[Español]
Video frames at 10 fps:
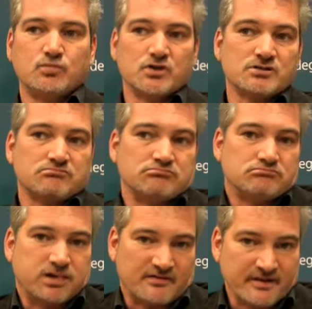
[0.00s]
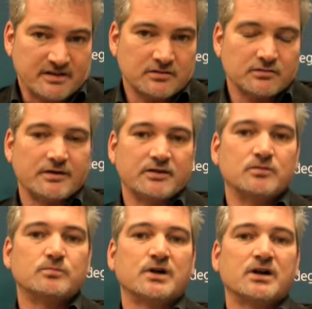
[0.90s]
pues perfecto, no hay
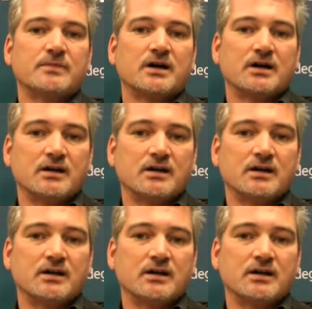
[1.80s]
ningún problema problema,